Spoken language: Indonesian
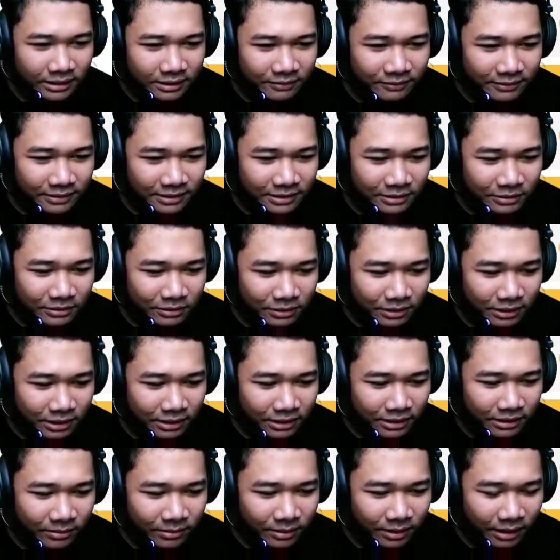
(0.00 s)
ya versi Korean
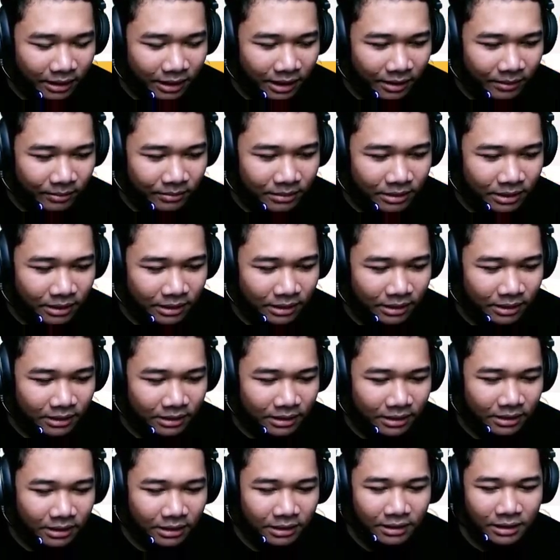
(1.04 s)
kita bakal update ya
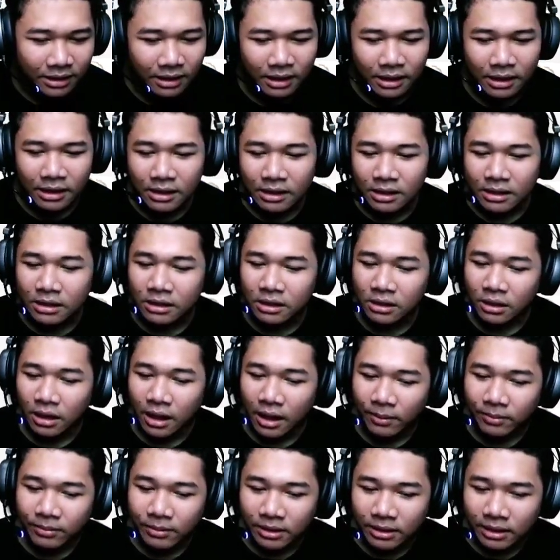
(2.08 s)
ternyata
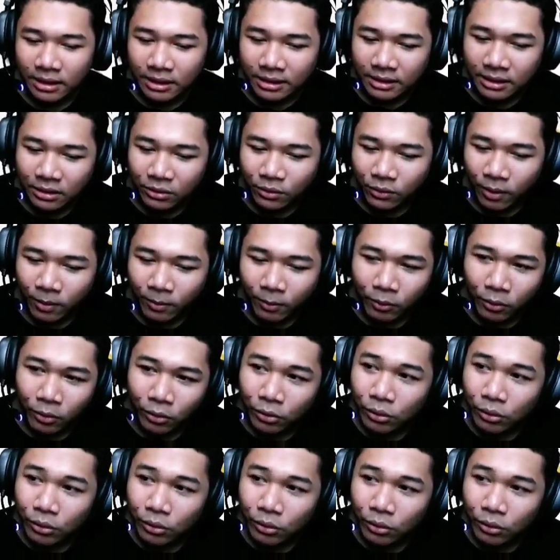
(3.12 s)
update-annya 22